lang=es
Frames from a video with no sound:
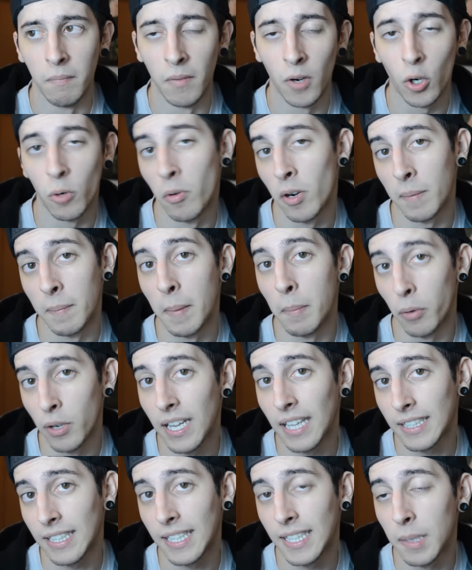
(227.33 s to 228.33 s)
o como que me
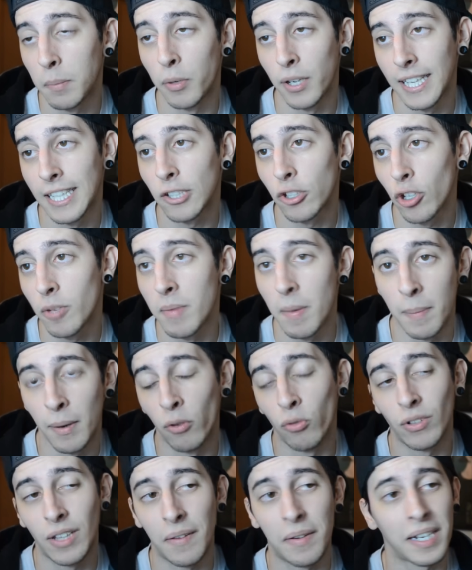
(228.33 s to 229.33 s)
ponía triste por eso y me
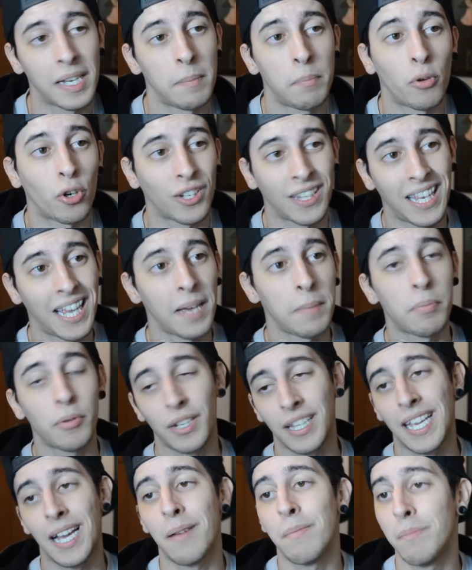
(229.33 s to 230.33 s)
preguntaba que por qué,
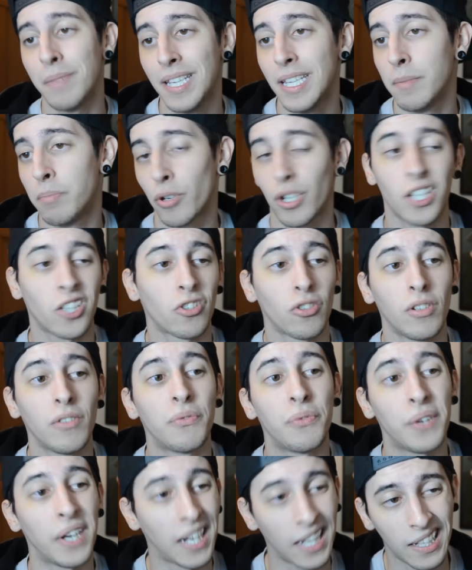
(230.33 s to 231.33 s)
por qué a mí, por qué soy
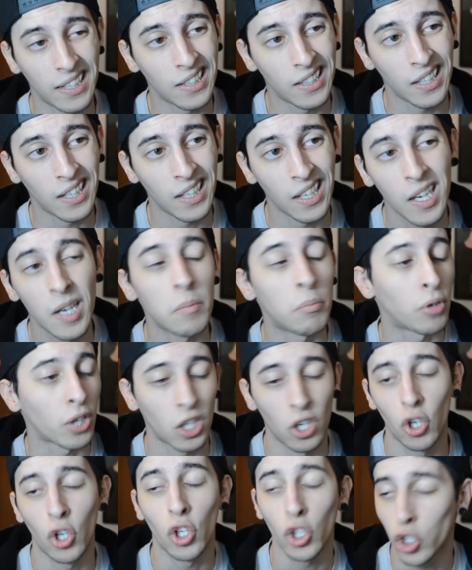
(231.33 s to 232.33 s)
diferente, por
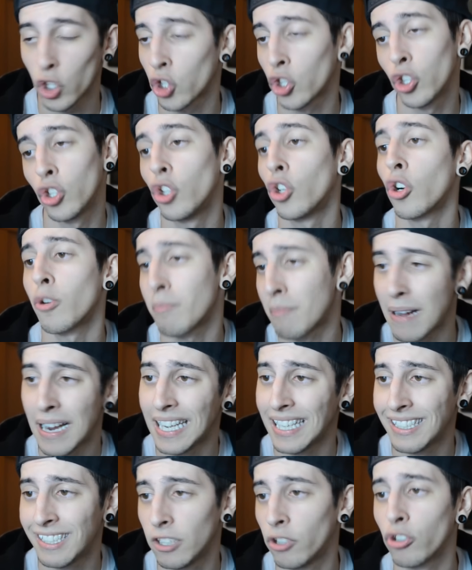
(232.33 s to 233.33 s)
qué los otros son
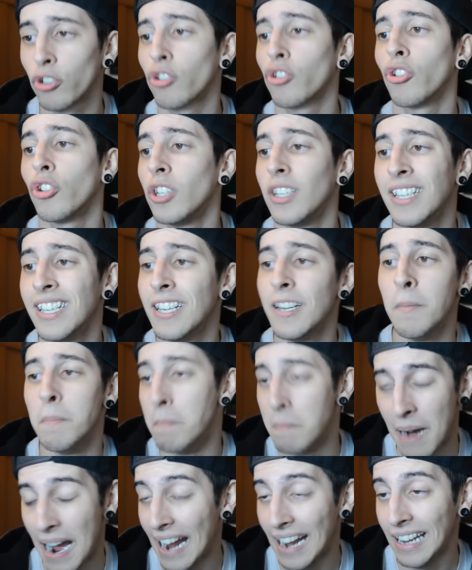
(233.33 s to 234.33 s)
normales y yo estoy
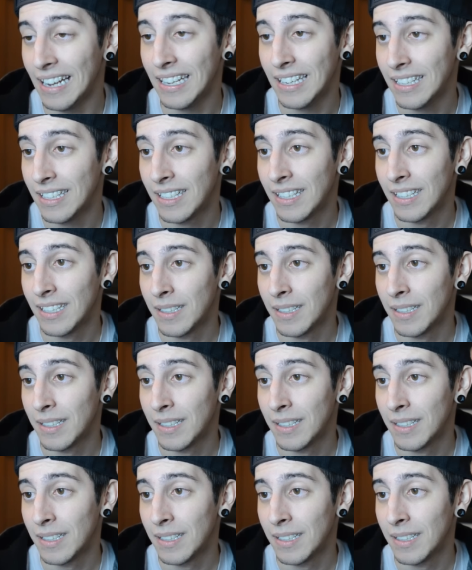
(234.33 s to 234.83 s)
mal,